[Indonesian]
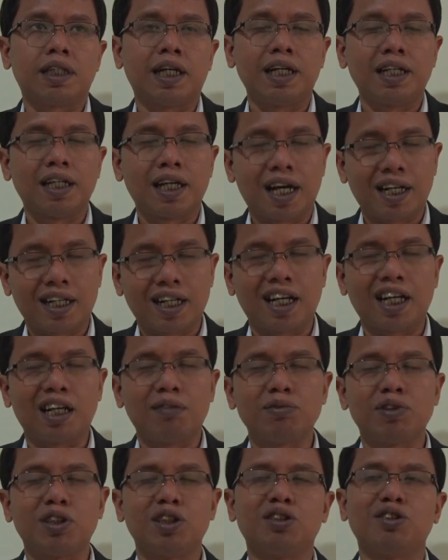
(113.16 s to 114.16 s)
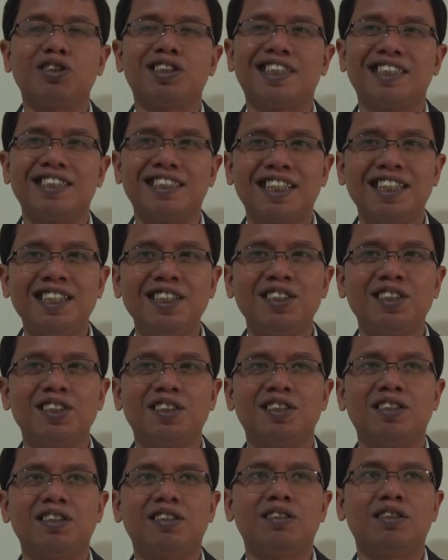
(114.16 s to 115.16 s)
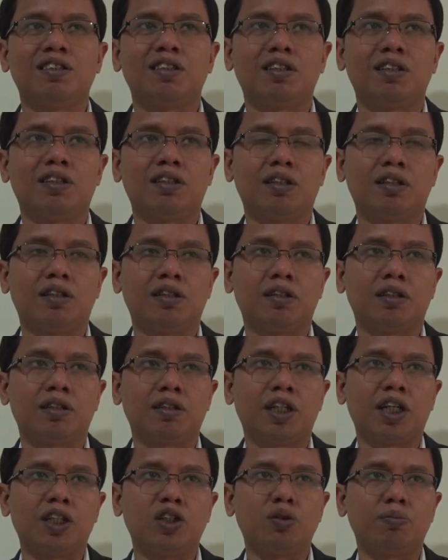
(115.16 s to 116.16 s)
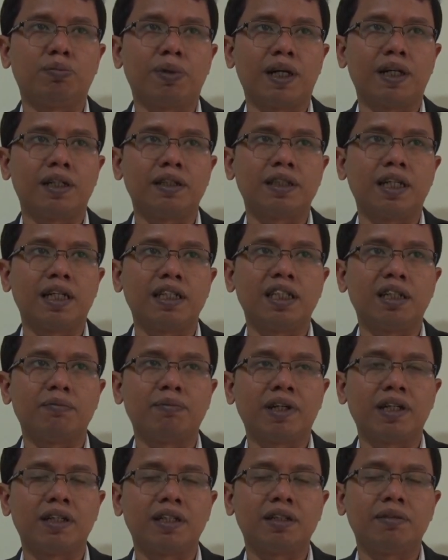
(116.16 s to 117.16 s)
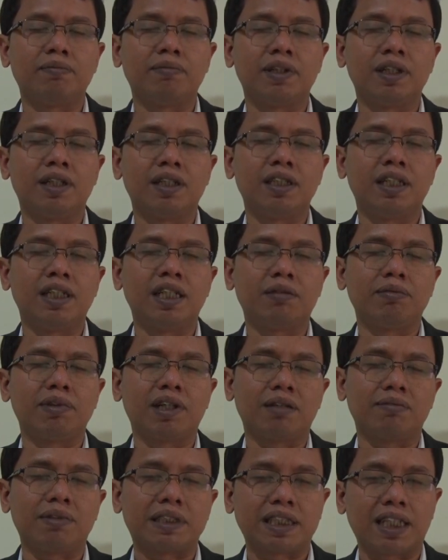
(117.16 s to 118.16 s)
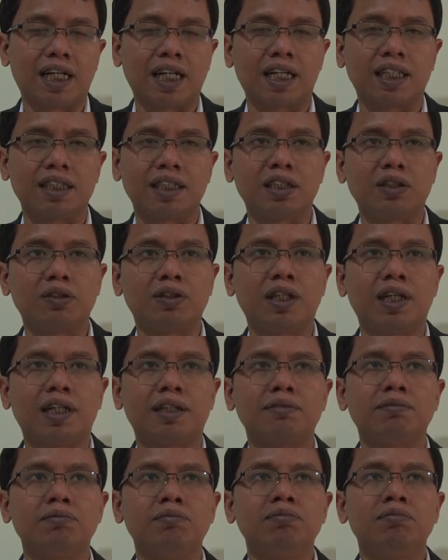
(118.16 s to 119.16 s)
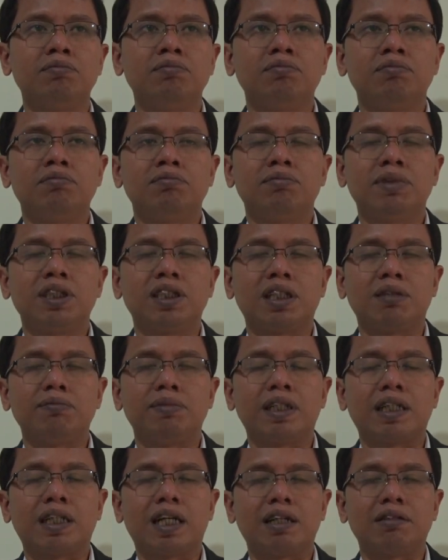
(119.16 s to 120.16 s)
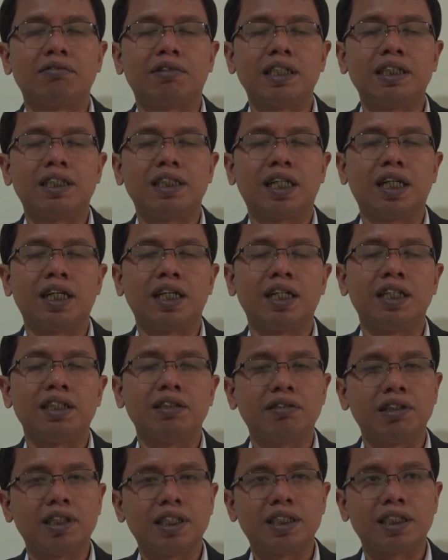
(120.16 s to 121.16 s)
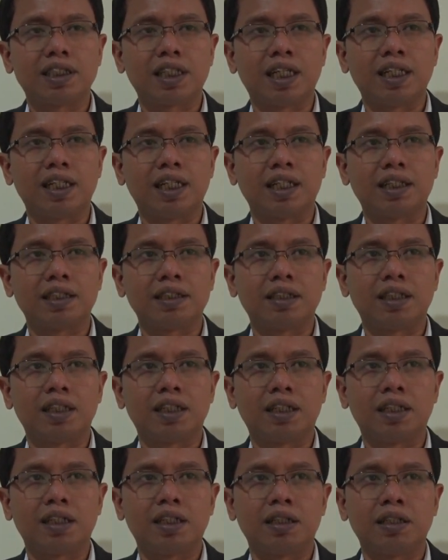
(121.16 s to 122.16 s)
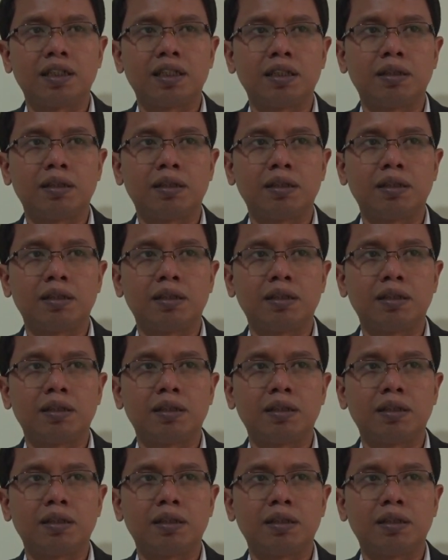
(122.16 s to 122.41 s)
keindahan alam tentu saja eh, kehidupan dan dimana, eh, dinamika masyarakat itu yang mencerminkan wajah Indonesia yang eh,